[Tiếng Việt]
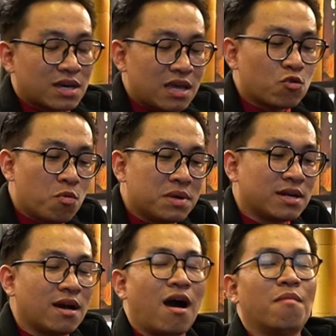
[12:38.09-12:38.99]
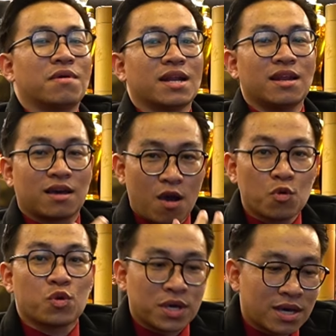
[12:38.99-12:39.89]
Cái của mình được học ở đây là
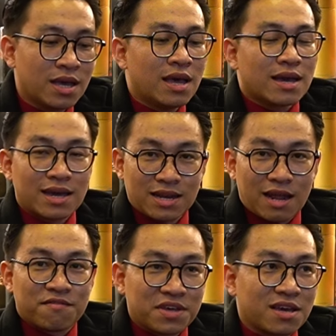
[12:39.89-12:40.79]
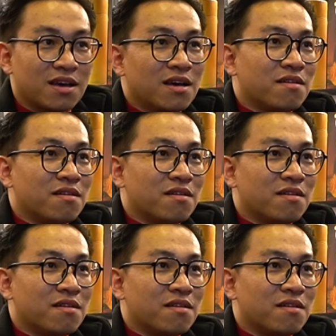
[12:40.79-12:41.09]
câu chuyện, cách làm việc.